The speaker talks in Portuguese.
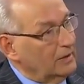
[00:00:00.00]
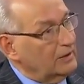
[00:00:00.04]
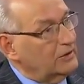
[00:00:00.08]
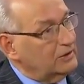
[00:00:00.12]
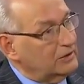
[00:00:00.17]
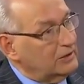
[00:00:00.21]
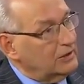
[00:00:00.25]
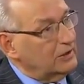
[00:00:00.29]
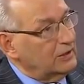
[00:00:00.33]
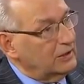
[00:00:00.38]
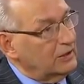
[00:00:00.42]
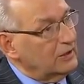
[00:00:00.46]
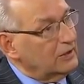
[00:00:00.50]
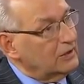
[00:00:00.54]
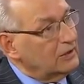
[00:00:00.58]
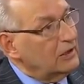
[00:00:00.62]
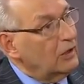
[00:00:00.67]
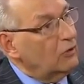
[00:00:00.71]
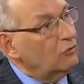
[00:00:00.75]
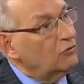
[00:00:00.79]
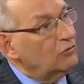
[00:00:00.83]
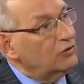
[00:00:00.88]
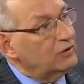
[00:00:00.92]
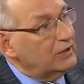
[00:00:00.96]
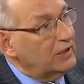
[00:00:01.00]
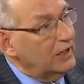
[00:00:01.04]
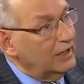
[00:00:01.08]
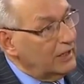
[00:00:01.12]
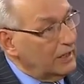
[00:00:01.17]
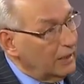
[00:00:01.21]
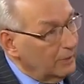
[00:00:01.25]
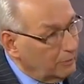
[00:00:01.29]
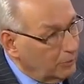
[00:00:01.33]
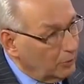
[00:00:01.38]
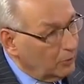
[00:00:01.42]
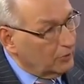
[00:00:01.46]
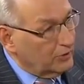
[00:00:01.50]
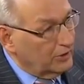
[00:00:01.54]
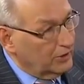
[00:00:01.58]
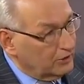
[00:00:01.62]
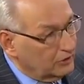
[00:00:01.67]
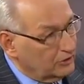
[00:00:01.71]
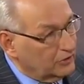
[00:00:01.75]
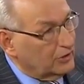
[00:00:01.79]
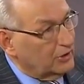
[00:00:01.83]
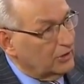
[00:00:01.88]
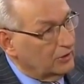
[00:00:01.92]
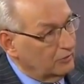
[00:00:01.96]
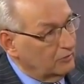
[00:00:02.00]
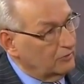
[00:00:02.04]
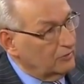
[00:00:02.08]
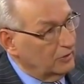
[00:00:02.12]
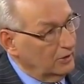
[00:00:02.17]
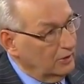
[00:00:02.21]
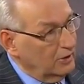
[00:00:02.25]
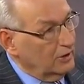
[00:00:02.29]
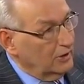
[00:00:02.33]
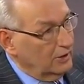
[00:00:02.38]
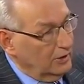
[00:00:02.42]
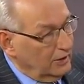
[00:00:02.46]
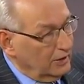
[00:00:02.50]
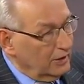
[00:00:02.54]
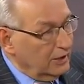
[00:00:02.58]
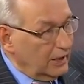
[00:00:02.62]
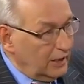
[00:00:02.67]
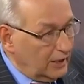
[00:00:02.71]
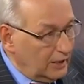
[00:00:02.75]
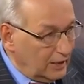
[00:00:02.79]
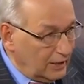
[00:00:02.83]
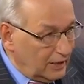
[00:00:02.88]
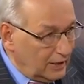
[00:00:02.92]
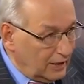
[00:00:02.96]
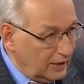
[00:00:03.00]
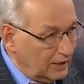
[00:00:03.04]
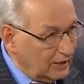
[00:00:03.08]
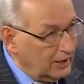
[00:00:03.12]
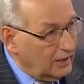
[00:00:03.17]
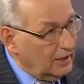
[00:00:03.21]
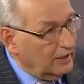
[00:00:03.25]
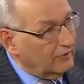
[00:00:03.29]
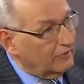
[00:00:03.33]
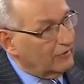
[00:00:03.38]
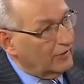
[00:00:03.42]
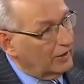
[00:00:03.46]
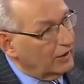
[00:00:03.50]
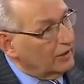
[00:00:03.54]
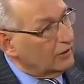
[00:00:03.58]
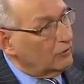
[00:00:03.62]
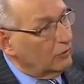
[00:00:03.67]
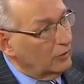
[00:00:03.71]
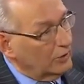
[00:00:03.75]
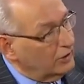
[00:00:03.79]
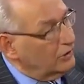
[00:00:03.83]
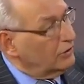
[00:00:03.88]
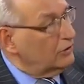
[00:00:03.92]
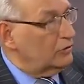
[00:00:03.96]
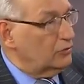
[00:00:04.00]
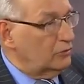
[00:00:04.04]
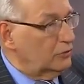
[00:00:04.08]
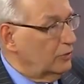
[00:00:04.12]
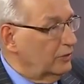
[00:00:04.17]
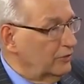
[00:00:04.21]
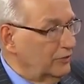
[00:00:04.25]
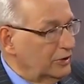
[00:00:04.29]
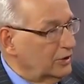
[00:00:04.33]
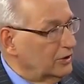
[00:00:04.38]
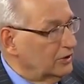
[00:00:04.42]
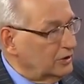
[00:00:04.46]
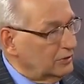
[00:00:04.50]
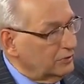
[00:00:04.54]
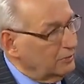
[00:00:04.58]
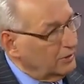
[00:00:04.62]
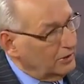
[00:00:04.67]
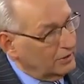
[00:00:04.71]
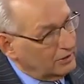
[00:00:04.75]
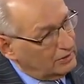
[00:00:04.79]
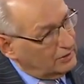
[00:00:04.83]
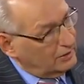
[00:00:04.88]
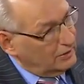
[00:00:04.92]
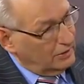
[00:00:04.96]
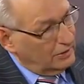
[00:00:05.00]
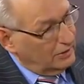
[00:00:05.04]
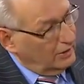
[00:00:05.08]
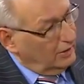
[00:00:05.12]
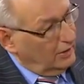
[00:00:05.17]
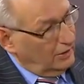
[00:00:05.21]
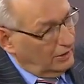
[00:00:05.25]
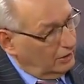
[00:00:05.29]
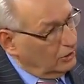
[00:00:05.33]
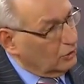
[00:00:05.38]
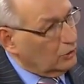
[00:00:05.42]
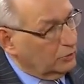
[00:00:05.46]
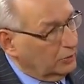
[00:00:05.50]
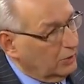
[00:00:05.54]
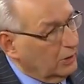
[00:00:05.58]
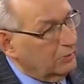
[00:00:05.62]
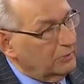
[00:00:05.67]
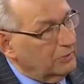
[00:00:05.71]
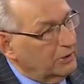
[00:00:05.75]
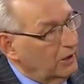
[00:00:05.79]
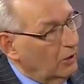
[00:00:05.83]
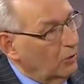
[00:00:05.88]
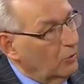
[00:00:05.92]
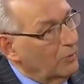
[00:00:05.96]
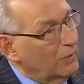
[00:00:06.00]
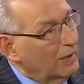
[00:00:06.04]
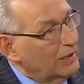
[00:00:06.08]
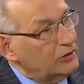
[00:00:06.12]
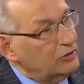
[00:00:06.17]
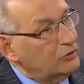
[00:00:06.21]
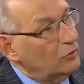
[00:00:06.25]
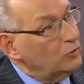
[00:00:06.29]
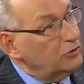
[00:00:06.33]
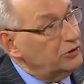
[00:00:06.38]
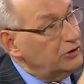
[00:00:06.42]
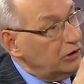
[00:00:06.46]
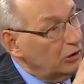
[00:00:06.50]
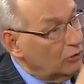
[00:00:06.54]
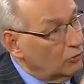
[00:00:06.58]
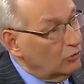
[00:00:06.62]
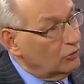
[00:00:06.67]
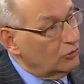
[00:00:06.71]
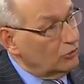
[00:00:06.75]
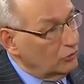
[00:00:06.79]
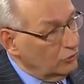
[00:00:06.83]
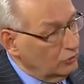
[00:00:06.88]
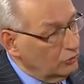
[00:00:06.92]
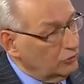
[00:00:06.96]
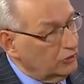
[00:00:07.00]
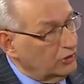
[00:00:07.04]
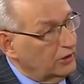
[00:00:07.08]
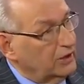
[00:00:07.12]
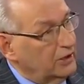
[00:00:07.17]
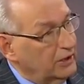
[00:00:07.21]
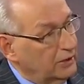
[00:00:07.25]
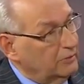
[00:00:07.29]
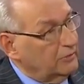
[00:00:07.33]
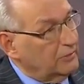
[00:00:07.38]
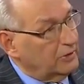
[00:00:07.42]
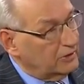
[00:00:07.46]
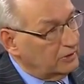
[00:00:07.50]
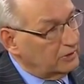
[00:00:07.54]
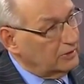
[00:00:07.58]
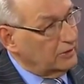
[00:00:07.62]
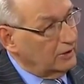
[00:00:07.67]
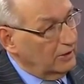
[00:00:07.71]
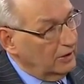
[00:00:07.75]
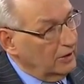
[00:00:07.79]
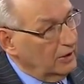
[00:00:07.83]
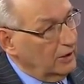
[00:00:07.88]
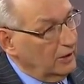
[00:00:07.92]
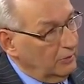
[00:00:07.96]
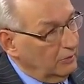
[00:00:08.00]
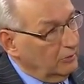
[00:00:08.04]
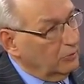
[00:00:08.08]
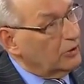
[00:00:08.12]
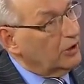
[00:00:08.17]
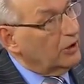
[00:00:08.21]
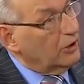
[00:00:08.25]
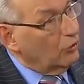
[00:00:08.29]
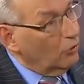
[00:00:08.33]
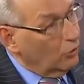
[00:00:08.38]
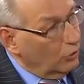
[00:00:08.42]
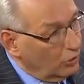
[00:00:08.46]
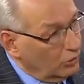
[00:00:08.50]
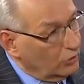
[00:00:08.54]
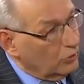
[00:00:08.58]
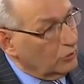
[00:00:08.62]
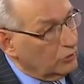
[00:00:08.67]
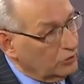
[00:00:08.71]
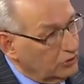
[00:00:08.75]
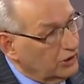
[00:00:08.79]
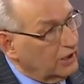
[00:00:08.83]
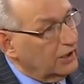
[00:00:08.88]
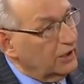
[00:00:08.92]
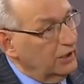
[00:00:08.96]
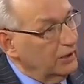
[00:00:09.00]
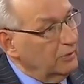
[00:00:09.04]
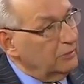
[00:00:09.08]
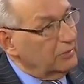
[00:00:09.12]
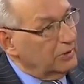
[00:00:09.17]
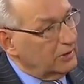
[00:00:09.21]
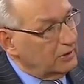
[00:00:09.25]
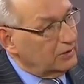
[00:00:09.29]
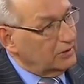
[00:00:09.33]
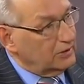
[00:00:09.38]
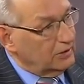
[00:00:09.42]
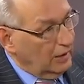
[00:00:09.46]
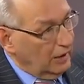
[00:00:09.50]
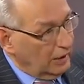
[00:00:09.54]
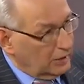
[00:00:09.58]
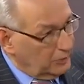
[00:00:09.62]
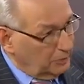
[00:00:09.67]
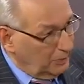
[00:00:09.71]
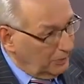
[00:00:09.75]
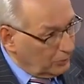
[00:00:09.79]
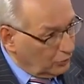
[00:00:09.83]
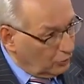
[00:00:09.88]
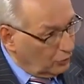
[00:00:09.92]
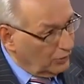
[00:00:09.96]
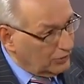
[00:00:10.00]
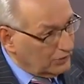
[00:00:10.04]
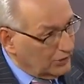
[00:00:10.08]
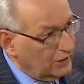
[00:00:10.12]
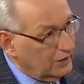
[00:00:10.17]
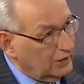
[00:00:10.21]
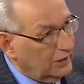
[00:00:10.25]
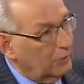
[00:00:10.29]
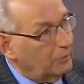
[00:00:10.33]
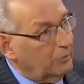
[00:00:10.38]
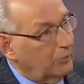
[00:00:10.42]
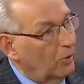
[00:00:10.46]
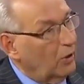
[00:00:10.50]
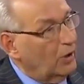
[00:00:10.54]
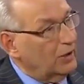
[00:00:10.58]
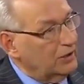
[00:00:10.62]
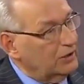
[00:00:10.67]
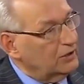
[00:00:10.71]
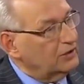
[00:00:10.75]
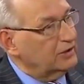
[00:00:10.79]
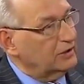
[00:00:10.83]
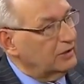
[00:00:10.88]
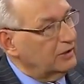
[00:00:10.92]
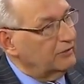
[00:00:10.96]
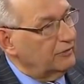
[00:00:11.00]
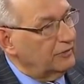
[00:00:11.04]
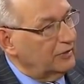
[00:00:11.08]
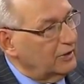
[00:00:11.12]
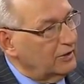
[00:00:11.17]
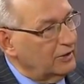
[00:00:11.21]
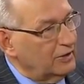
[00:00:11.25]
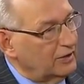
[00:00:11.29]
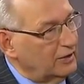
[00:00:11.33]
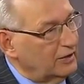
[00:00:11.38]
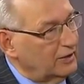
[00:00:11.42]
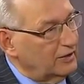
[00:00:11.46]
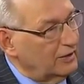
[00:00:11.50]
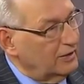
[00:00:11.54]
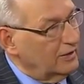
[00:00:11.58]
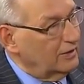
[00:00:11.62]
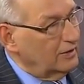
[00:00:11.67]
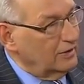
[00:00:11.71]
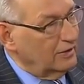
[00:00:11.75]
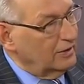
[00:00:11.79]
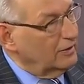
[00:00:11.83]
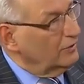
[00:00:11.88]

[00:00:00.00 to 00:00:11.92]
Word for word: Uhum. E se não tem a proteção e é levado a isto, evidentemente, isso para mim é o mais odioso dos crimes. Porque outros crimes, as pessoas ainda podem se defender.